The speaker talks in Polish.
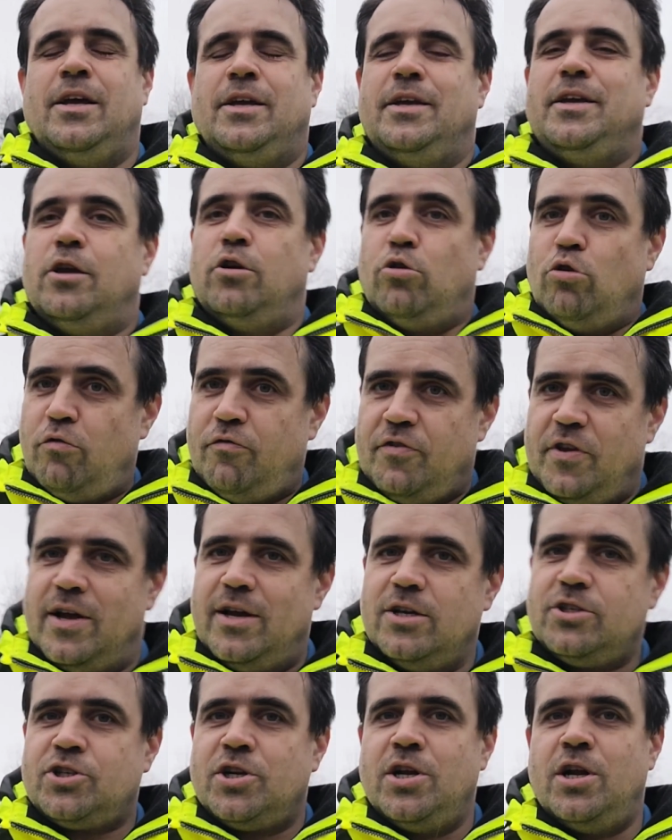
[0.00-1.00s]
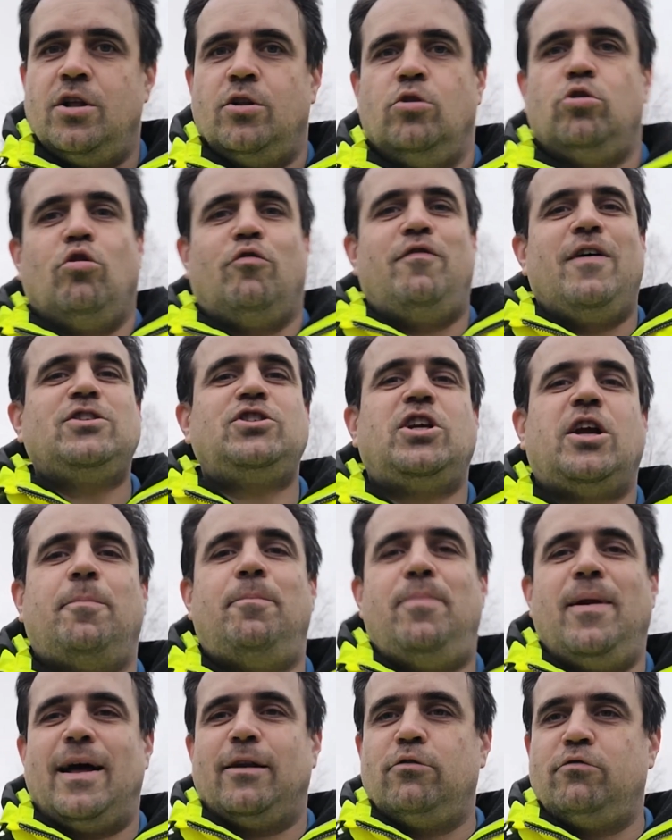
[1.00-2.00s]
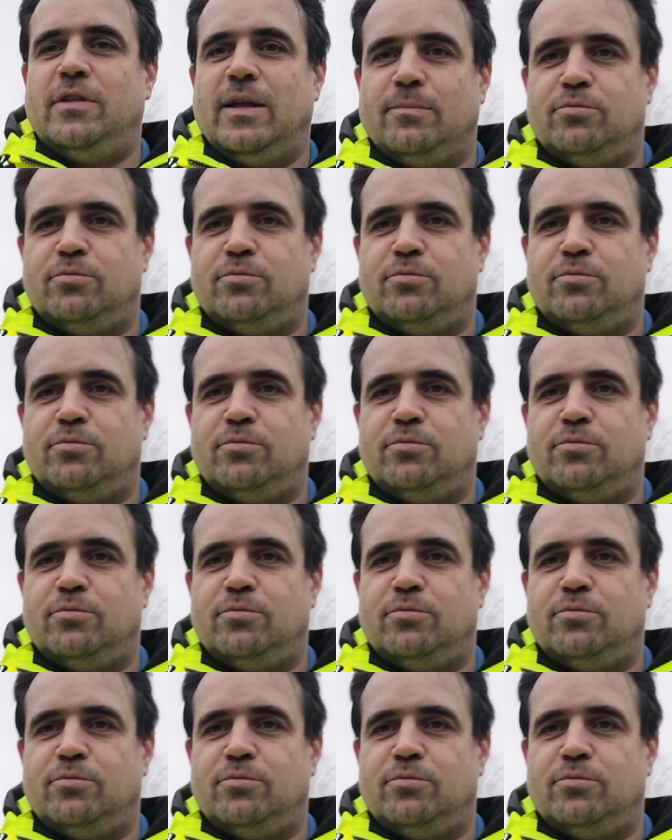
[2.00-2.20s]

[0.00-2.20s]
i również do Waszych planów na